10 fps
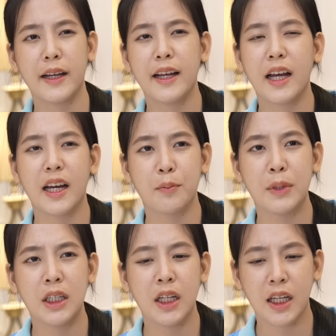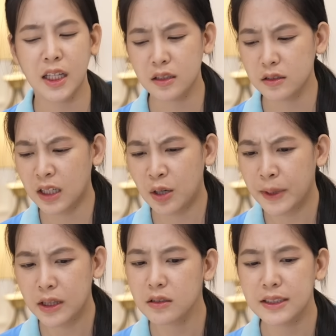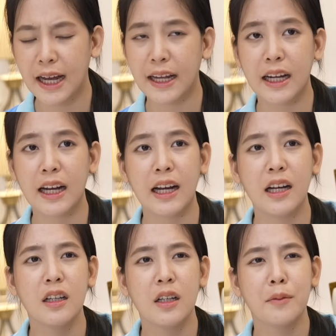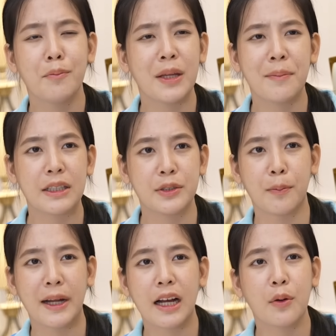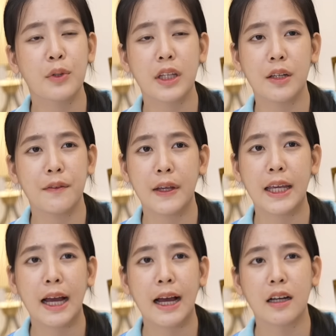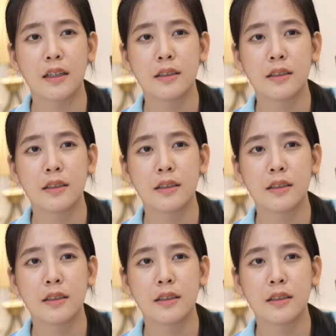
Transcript: อาหารมื้อนี้เราไม่ต้องจ่ายนะคะมีบัตรสมนาคุณกินฟรีค่ะ